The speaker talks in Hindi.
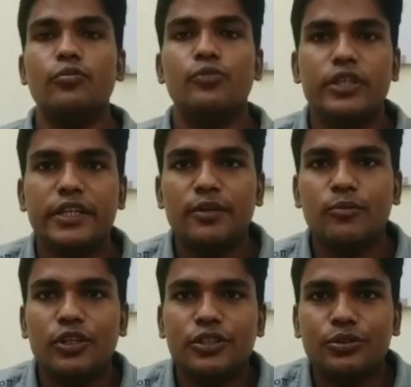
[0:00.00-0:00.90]
मोदी केयर
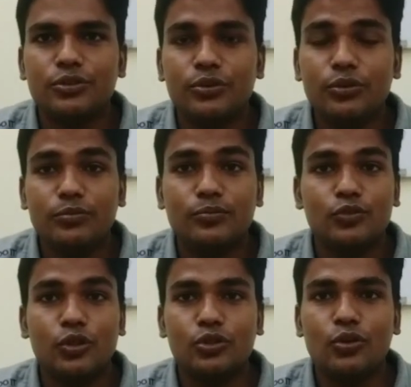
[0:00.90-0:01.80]
मॉर्निंग दोस्तों
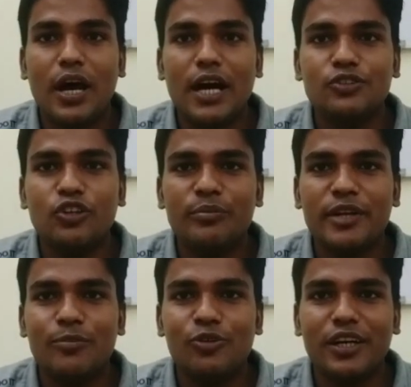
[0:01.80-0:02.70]
दोस्तों आज जो हम
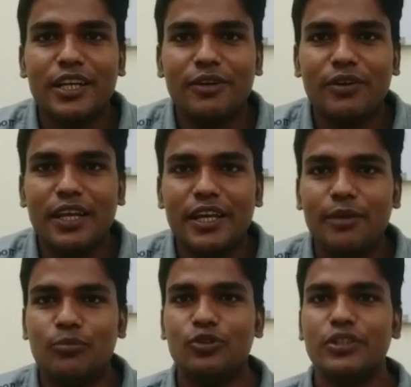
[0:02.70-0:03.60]
डेमो करने वाले
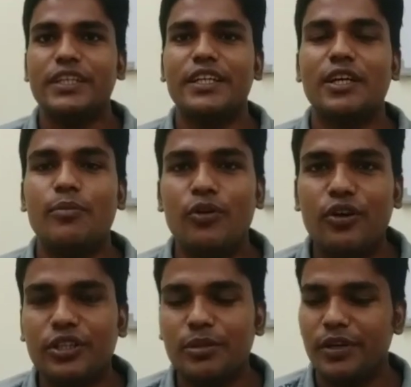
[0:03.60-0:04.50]
हैं मोदी केयर का
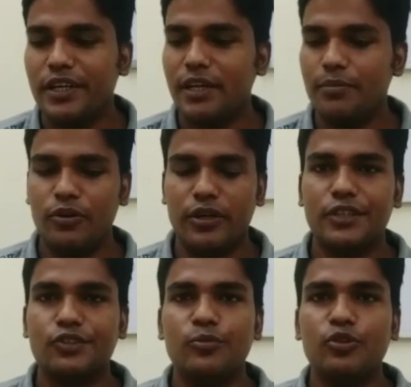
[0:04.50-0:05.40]
बहुत ही बढ़िया
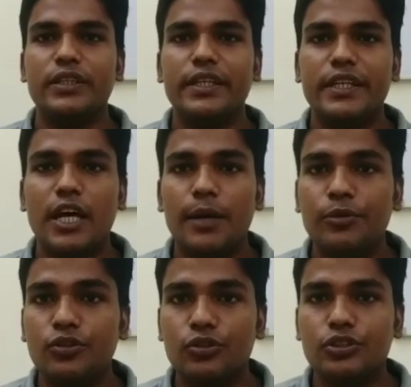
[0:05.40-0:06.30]
प्रोडक्ट जो मोदी केयर ने
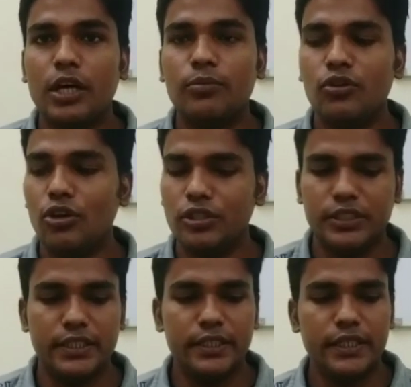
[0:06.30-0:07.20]
अभी दो साबुन
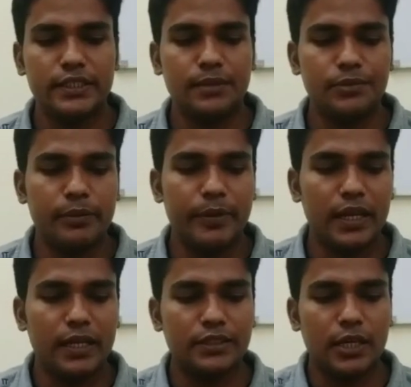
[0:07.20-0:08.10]
लॉन्च किए हैं सबसे
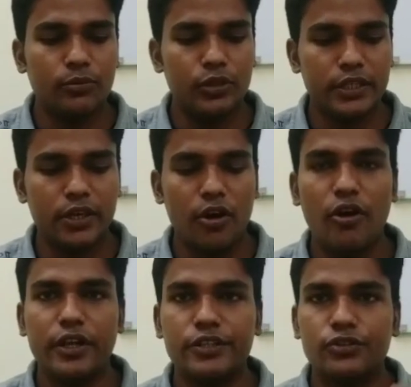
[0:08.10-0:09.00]
पहला साबुन है ये
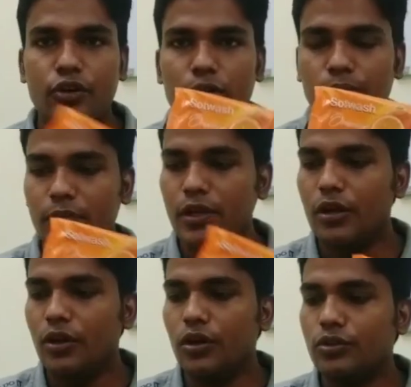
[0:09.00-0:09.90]
ऑरेंज चॉप
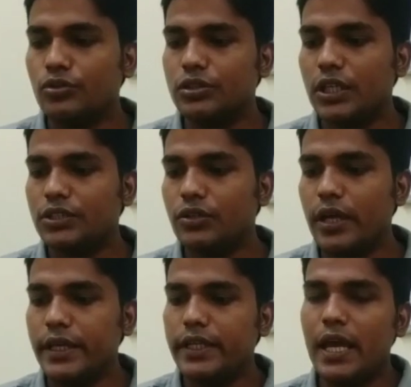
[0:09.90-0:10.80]
और दूसरा जो
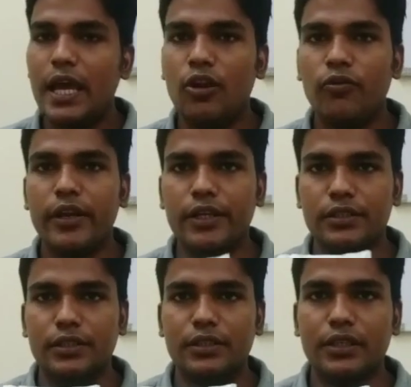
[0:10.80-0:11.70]
है ये एलोवेरा
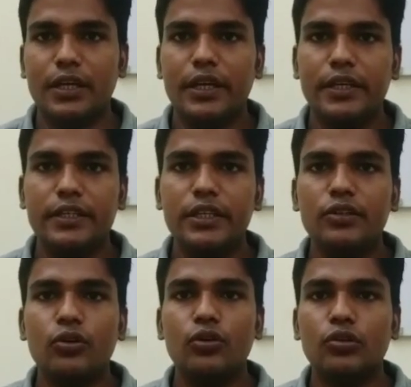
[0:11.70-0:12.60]
ये
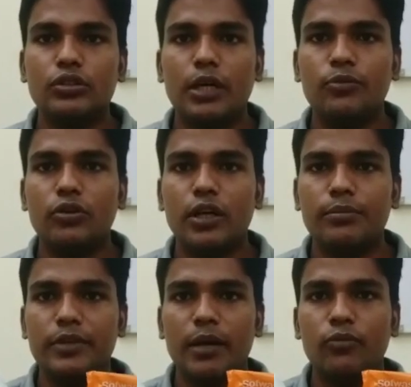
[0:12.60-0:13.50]
इन दोनों साबुनों का
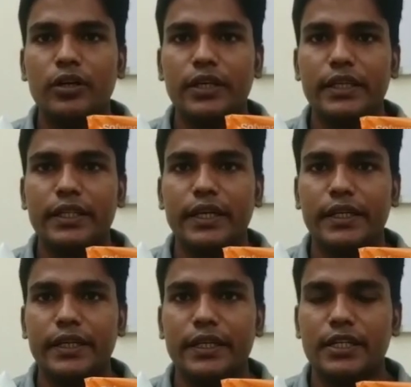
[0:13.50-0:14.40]
हम डेमो करके
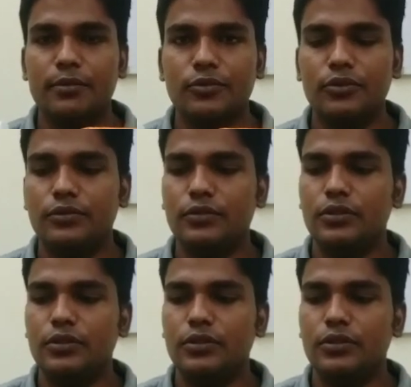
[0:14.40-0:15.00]
दिखाएंगे आज आपको